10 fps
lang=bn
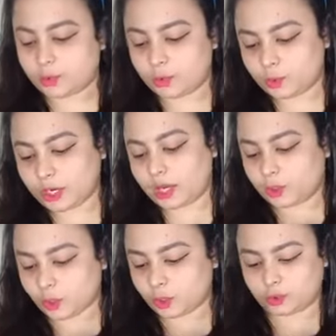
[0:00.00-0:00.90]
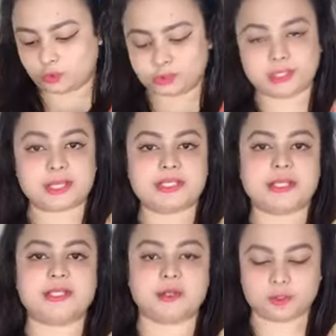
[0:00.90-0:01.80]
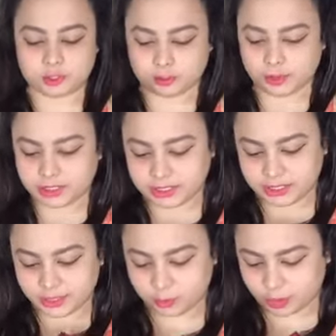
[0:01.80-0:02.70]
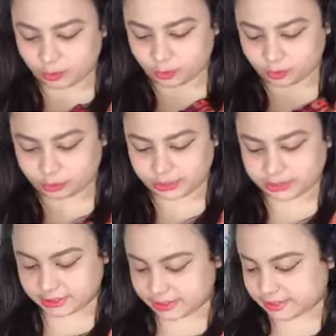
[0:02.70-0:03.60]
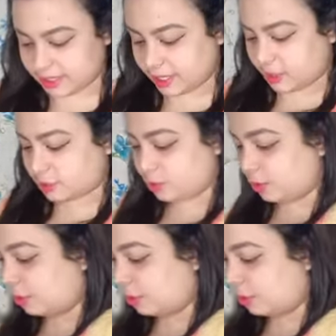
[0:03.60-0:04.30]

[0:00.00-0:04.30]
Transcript: গুড়া কটন ঠিক আছে এটা হচ্ছে তোমার চিনি গুড়া কটনের ড্রেস সো